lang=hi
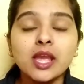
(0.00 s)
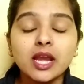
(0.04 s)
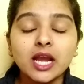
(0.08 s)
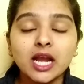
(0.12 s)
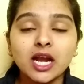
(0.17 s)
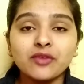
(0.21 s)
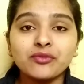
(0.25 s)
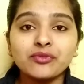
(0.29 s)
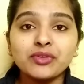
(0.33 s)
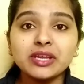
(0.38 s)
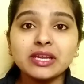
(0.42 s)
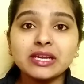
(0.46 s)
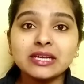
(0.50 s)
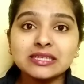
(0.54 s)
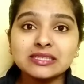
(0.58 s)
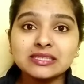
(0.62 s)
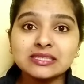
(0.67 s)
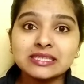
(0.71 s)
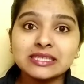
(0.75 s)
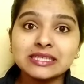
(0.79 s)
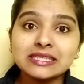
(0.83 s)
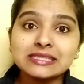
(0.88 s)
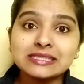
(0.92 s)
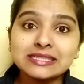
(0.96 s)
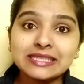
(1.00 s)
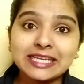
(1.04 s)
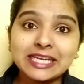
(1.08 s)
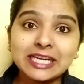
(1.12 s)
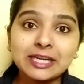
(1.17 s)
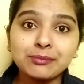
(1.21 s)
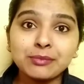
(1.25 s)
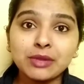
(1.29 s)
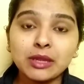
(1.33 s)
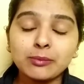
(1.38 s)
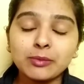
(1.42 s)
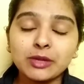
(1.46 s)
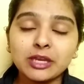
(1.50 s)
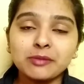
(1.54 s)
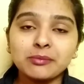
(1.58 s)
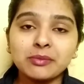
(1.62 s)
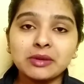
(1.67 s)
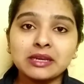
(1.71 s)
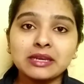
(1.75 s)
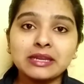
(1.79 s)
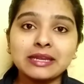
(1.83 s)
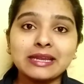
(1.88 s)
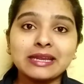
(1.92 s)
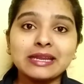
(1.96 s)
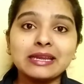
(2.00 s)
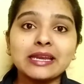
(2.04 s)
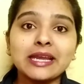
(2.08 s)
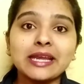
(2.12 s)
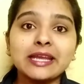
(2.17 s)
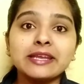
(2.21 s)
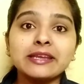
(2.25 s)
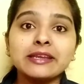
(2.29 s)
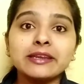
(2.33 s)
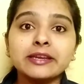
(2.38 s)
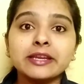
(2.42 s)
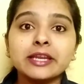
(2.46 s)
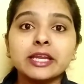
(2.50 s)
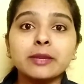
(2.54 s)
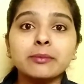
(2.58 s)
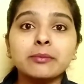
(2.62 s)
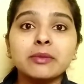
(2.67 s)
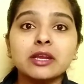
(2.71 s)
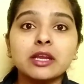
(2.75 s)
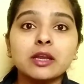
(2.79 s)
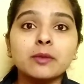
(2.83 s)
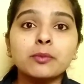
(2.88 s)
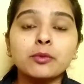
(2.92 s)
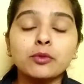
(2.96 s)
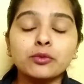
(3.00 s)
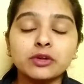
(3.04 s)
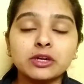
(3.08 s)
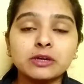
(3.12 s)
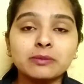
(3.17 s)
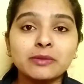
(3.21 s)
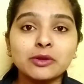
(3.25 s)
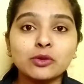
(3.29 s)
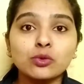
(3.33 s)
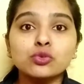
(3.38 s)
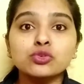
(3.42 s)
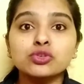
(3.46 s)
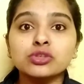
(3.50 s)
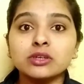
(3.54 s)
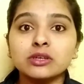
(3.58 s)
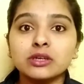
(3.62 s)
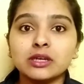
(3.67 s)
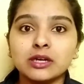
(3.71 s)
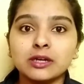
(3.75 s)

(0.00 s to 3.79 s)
काफी अच्छे सेड में अवेलेबल है लाइक इनके मेकअप प्रोडक्ट में कुछ